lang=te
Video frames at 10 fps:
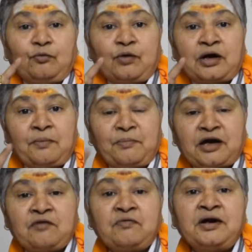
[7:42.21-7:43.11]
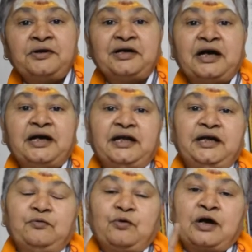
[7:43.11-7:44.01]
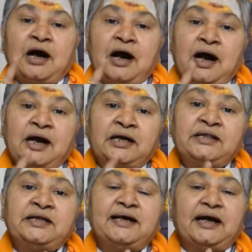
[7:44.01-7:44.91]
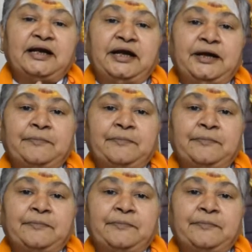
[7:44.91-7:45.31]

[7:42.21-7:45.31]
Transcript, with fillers: ఒక మగవాడు కానీ ఒక ఆడది కానీ